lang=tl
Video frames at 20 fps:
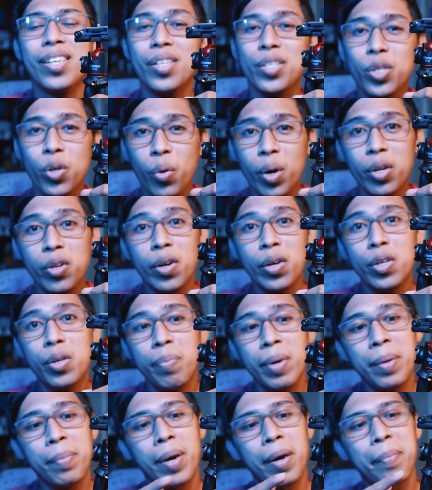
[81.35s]
So ano-ano
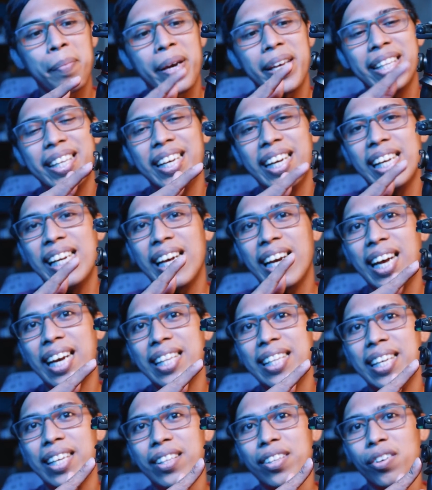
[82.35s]
ba yung mga pwedeng
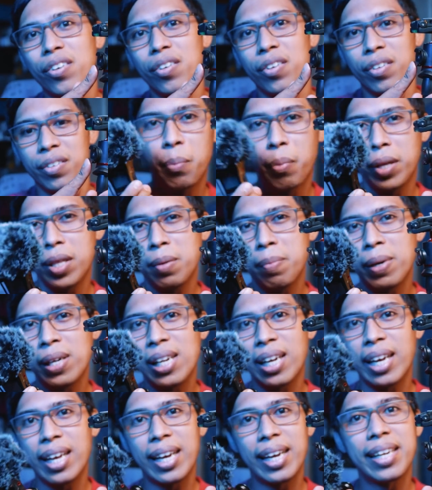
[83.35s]
ilagay dito? Pwedeng
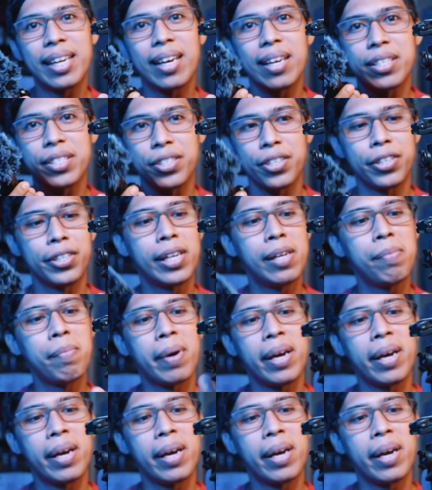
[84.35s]
maglagay ka ng external